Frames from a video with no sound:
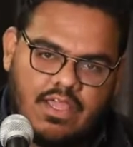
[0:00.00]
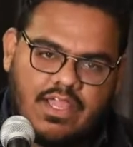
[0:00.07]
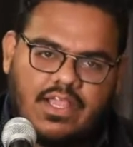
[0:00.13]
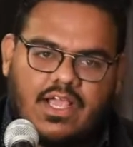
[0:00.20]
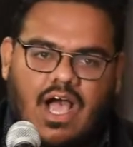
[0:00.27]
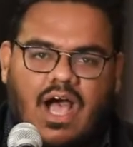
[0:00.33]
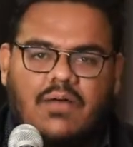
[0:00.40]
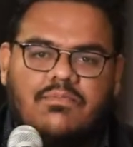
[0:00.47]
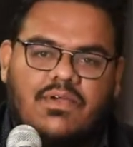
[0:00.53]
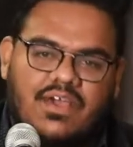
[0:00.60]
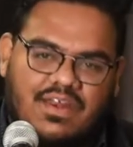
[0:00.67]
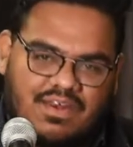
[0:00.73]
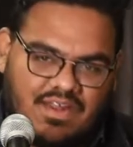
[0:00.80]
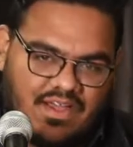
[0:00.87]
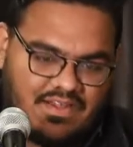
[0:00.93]
एक काम
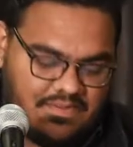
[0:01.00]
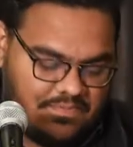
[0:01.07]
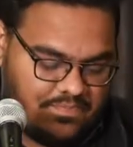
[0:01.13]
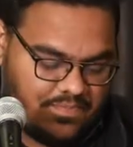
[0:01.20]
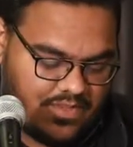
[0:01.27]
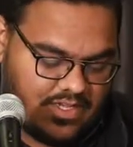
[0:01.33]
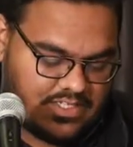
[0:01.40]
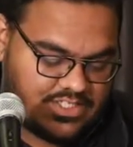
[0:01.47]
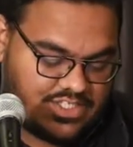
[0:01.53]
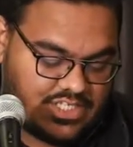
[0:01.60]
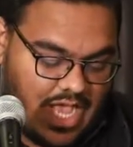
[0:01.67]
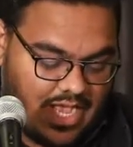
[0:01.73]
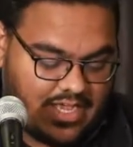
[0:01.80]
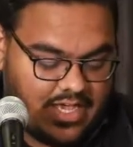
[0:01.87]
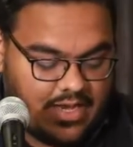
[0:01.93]
करना
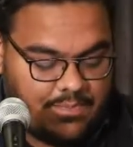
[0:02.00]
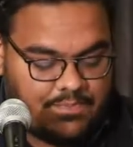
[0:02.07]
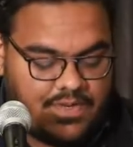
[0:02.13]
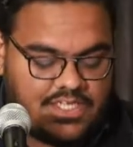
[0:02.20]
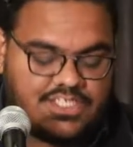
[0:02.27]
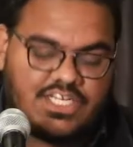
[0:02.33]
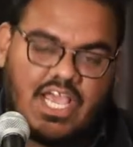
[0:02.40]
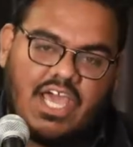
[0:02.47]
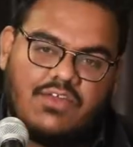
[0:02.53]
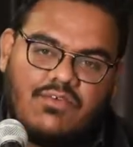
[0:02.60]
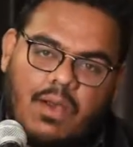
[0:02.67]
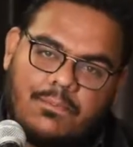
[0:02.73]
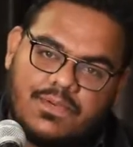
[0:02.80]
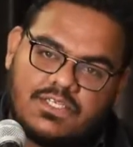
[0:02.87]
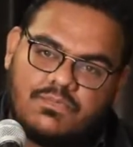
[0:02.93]
जाकर अपने शहर
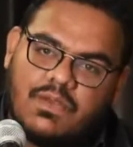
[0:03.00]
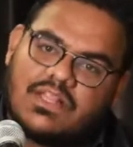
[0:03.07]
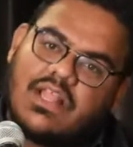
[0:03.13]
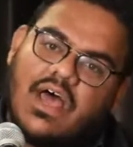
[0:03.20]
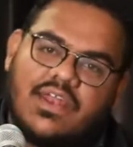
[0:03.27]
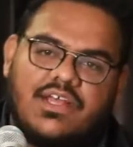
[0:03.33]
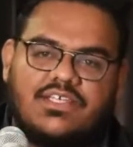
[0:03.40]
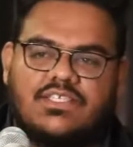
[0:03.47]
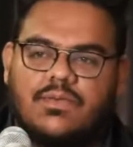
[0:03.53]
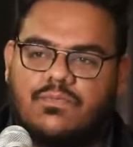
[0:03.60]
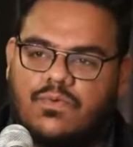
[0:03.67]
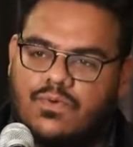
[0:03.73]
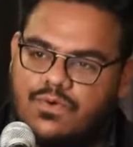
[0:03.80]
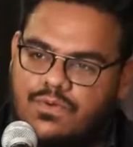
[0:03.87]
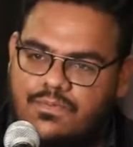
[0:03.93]
वापस बताना
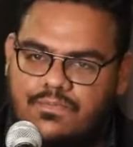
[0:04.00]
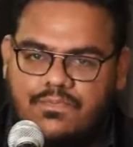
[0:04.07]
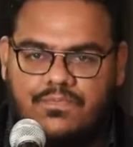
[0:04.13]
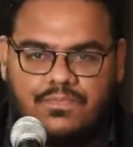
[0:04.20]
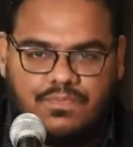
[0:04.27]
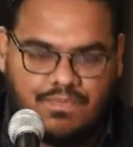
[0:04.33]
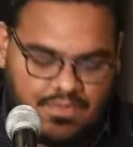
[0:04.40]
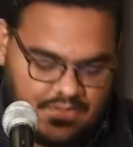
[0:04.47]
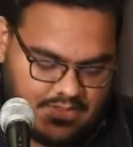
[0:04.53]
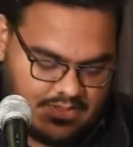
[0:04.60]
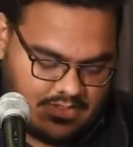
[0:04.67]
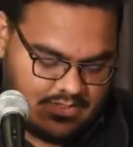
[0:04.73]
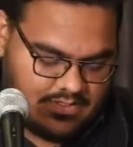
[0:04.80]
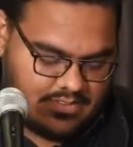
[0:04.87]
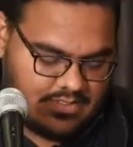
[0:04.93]
सबको
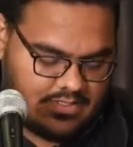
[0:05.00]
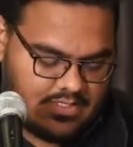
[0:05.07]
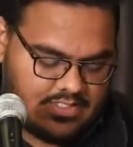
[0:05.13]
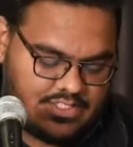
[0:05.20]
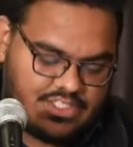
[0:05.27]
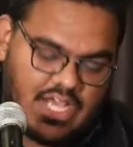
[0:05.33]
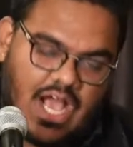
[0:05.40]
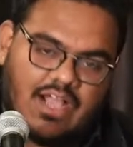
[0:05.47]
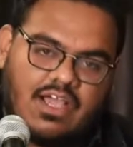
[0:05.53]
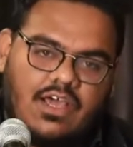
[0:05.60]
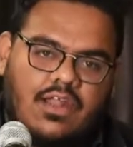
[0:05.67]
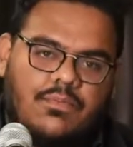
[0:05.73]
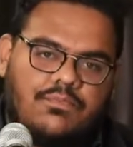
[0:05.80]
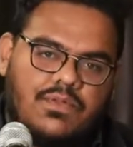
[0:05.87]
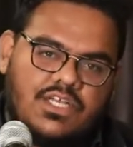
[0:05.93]

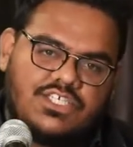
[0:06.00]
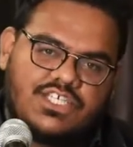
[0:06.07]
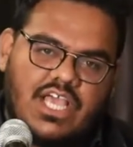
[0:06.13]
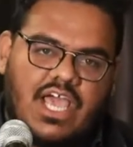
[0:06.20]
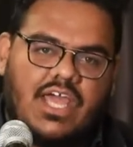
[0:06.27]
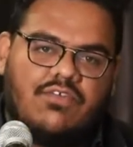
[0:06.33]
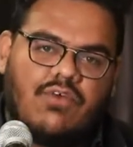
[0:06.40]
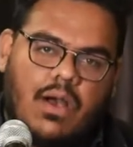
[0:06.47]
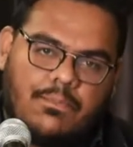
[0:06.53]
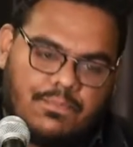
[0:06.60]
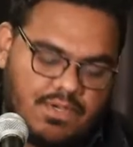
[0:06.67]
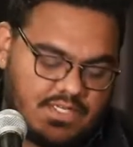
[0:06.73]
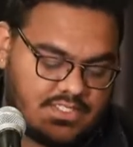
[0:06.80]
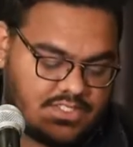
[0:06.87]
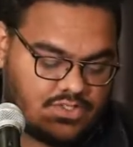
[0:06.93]
जाकर अपने शहर
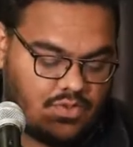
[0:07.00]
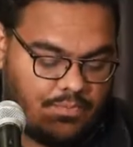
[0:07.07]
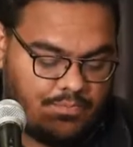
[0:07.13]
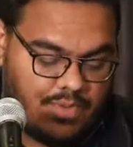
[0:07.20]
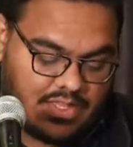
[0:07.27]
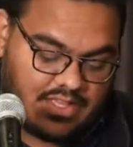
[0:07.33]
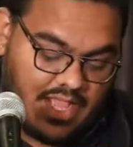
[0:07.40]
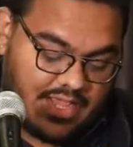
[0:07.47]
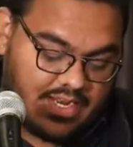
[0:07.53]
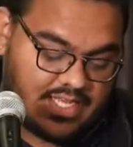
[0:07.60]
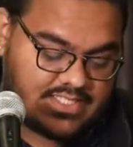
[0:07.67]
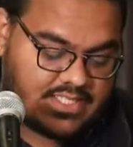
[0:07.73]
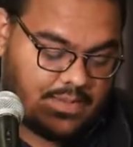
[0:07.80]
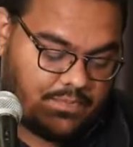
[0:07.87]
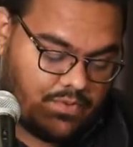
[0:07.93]
वापस तुम
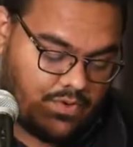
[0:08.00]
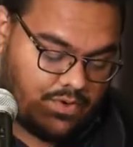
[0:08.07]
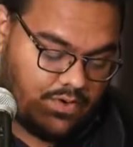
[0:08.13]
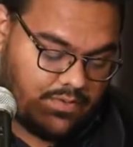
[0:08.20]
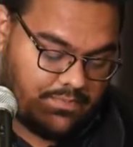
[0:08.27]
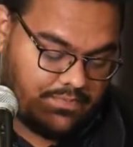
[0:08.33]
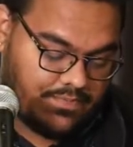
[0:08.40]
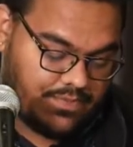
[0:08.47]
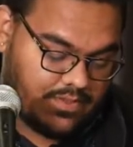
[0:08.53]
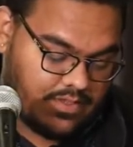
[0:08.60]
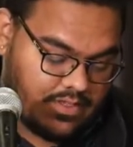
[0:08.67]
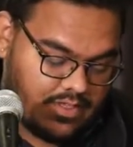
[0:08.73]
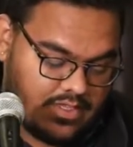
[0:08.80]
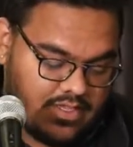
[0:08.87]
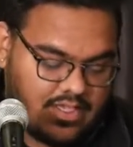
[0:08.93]
बताना सबको
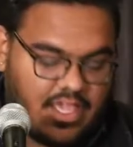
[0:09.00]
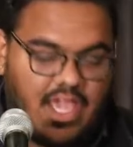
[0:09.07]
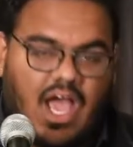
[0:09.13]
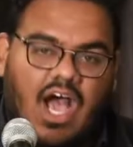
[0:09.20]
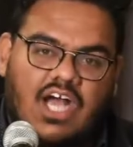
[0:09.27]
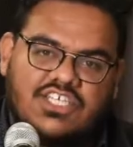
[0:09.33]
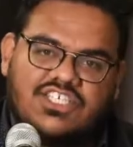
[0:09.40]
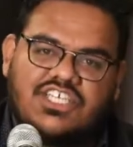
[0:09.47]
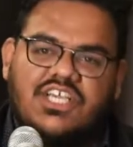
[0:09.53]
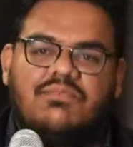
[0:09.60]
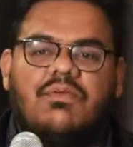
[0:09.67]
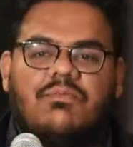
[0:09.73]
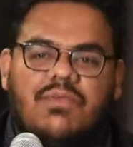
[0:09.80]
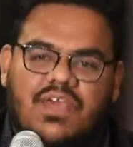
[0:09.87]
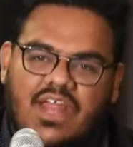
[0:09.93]
कि
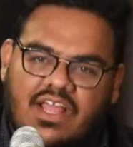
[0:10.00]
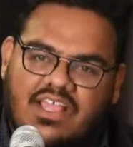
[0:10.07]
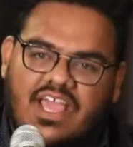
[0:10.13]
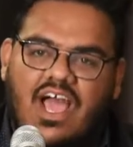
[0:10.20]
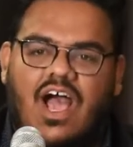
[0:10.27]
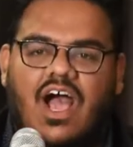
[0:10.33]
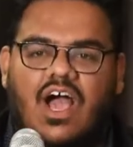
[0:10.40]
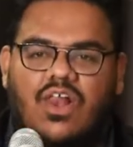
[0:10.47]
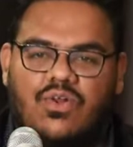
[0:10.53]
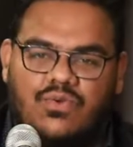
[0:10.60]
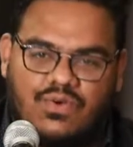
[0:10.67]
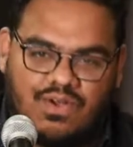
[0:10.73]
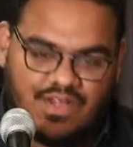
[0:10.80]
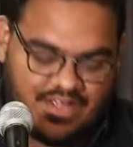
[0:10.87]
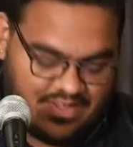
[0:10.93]
आशकी में मेरा क्या हाल
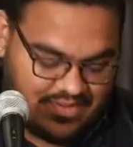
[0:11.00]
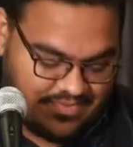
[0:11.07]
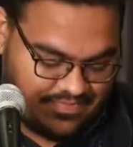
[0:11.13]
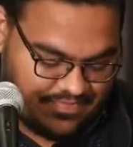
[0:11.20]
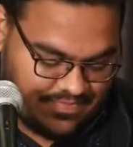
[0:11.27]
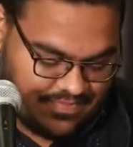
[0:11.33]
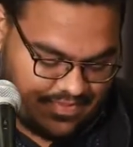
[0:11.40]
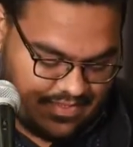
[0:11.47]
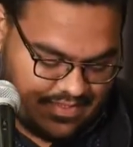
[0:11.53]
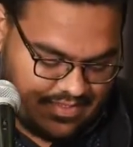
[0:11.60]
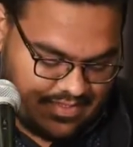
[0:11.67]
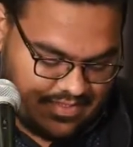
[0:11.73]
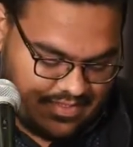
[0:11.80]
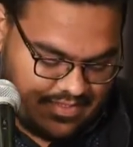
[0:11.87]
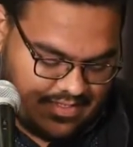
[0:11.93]
हुआ है
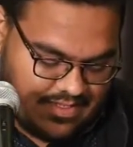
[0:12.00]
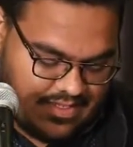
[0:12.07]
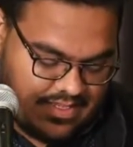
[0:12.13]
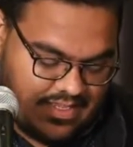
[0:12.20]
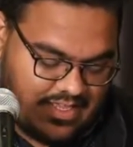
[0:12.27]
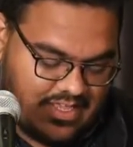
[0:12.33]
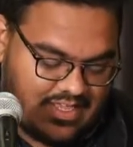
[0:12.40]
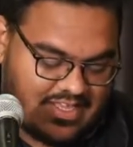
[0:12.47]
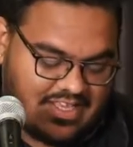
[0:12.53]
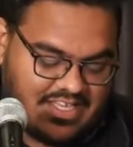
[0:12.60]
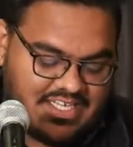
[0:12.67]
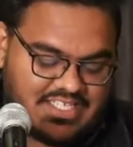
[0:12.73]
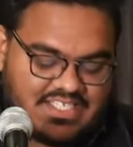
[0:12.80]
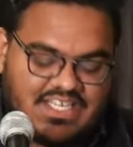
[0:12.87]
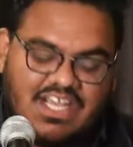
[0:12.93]

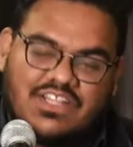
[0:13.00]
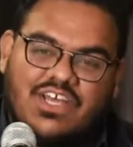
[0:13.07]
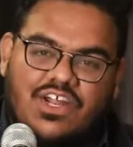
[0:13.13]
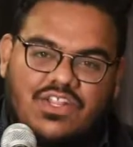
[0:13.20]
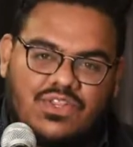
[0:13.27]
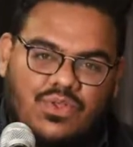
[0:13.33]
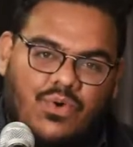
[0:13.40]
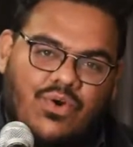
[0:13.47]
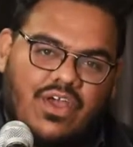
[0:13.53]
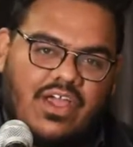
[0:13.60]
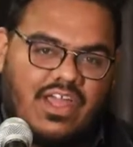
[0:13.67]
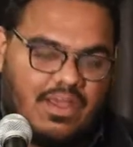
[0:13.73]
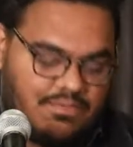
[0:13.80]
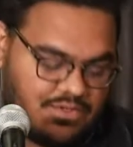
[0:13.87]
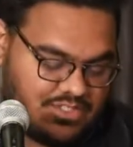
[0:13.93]
किस कदर तोड़
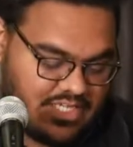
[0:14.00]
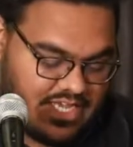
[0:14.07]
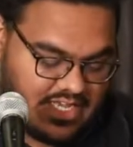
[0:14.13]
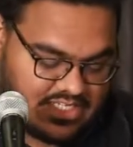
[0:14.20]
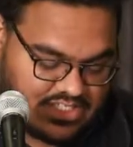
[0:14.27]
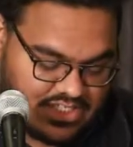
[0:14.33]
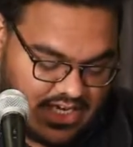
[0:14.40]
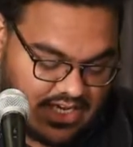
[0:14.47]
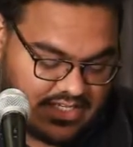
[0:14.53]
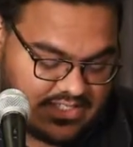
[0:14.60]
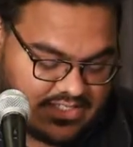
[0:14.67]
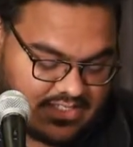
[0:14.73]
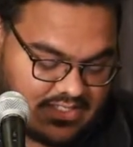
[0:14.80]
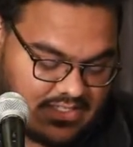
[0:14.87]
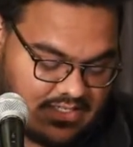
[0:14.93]
गया मुझे एक
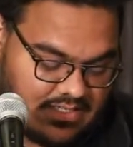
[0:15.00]
शख्स